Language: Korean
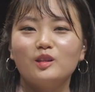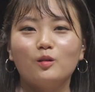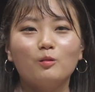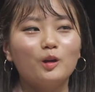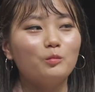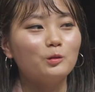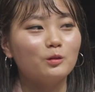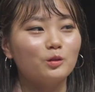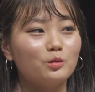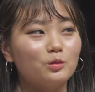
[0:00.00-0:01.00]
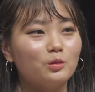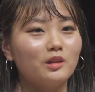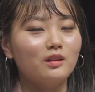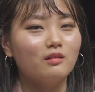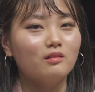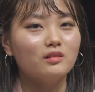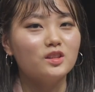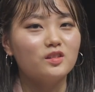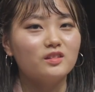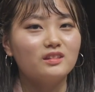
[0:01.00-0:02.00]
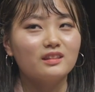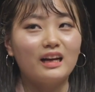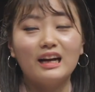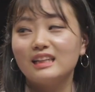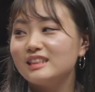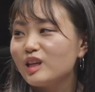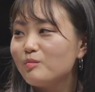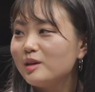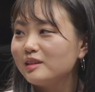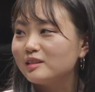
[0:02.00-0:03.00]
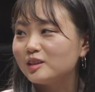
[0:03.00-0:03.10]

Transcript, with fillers: 영화 보는 것도 좋아하고 저는 강아지 세 마리를